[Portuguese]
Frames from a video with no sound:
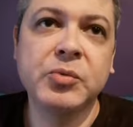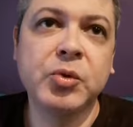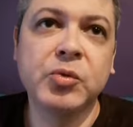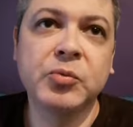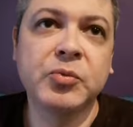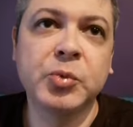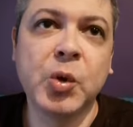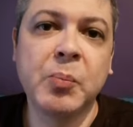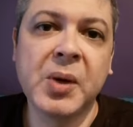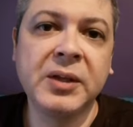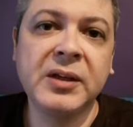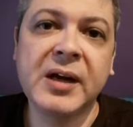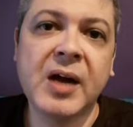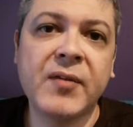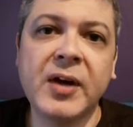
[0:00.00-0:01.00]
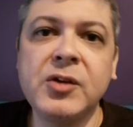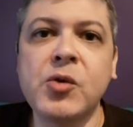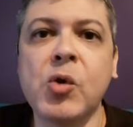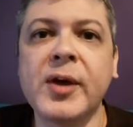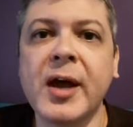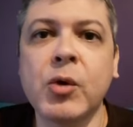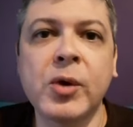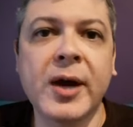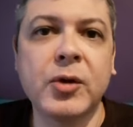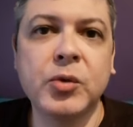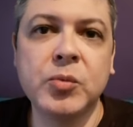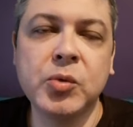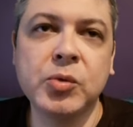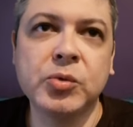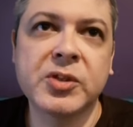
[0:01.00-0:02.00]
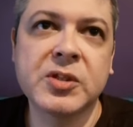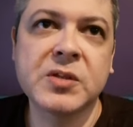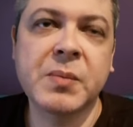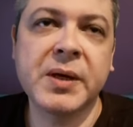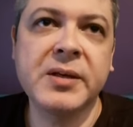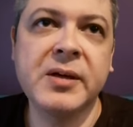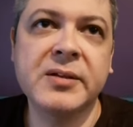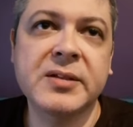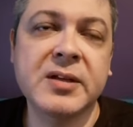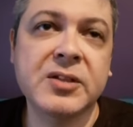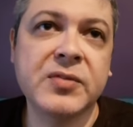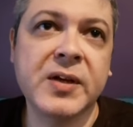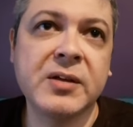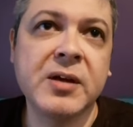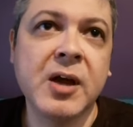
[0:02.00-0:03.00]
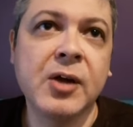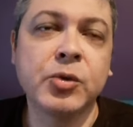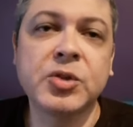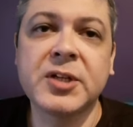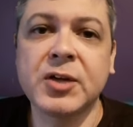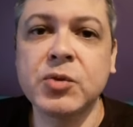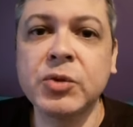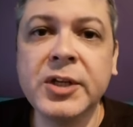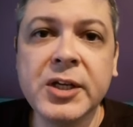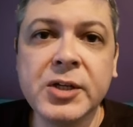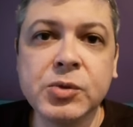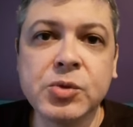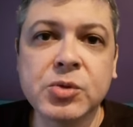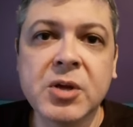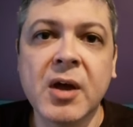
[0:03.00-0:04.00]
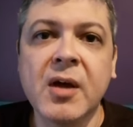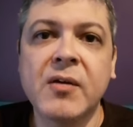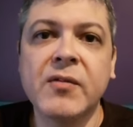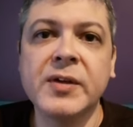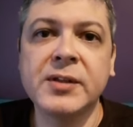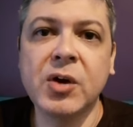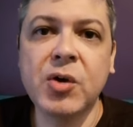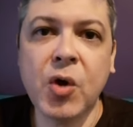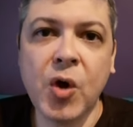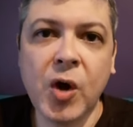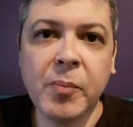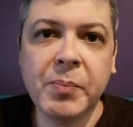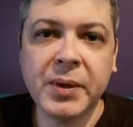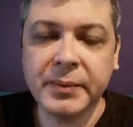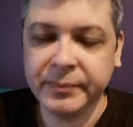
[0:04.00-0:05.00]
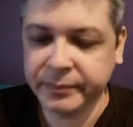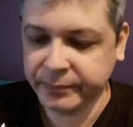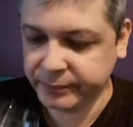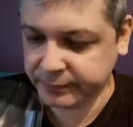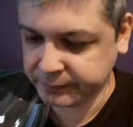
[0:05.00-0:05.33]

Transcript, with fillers: não, não planta carvalho em qualquer lugar do mundo. Essas barricas elas vêm dos Estados Unidos, vêm da Europa.